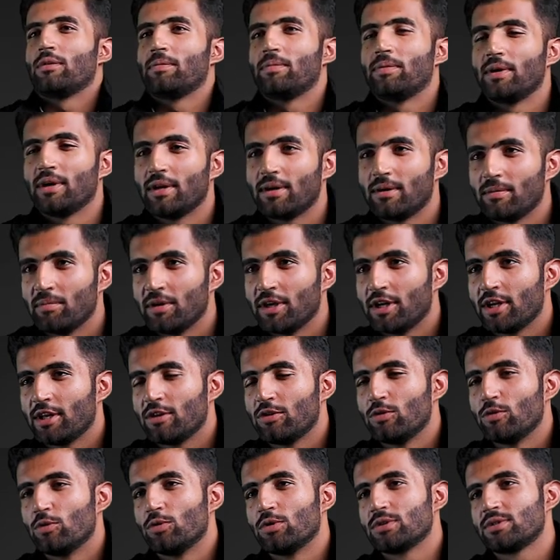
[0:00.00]
और फिर मेरे
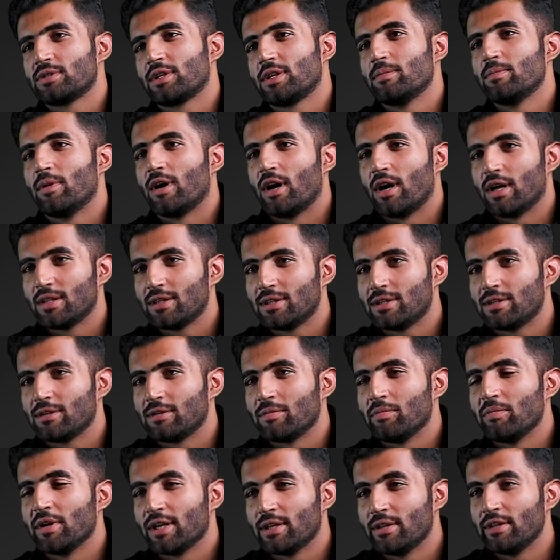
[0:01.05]
दोस्त की बात
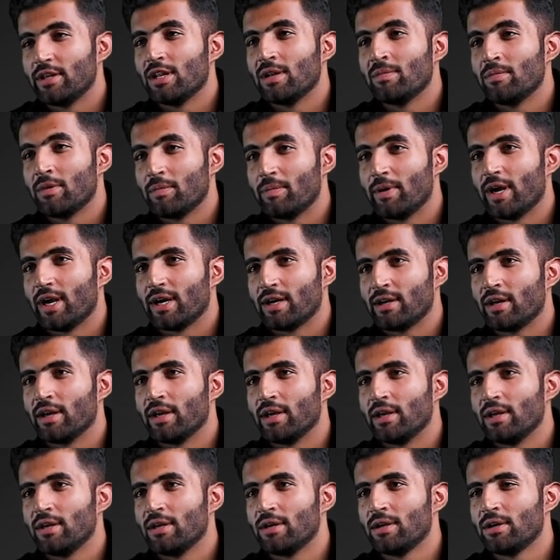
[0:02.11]
मेरे दिल में बैठ
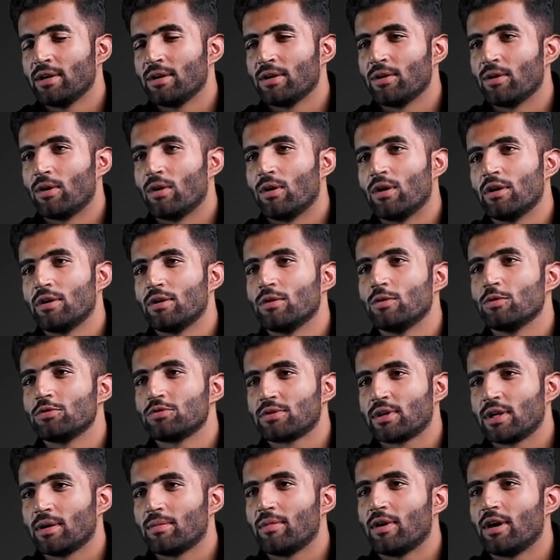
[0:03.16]
गई और
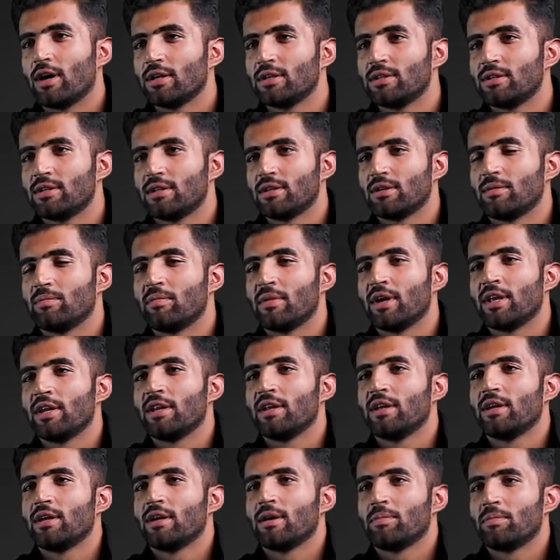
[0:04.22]
उसके बाद
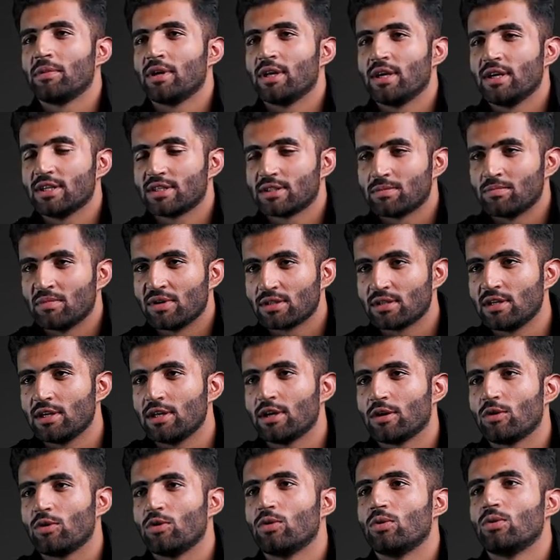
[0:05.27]
मैंने अपने इस
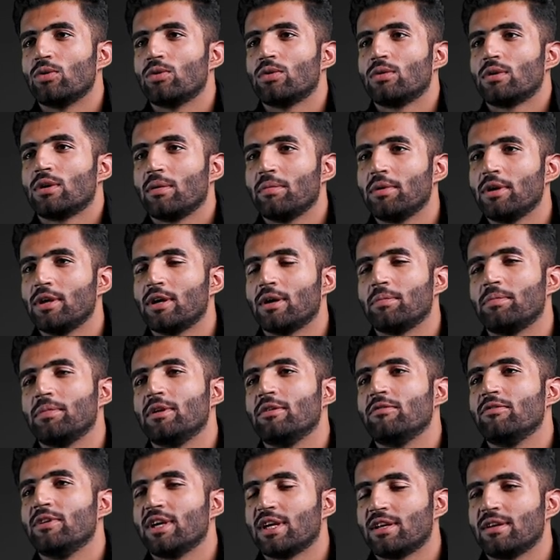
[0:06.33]
मसले को कभी
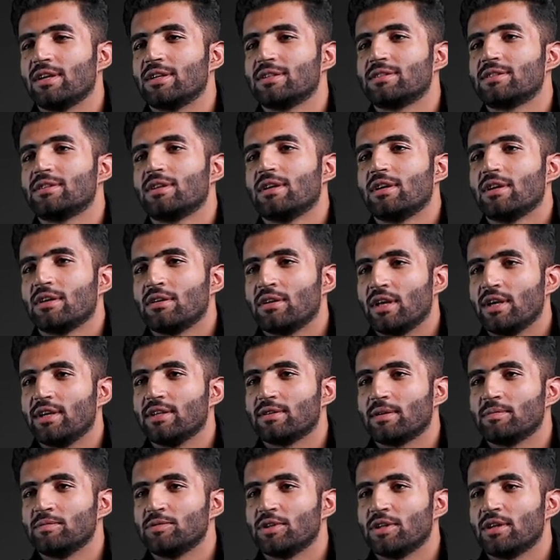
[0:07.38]
अपनी वीकनेस नहीं
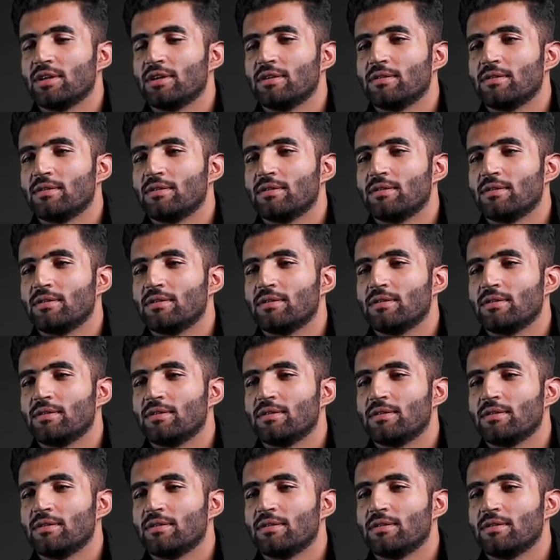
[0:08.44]
समझा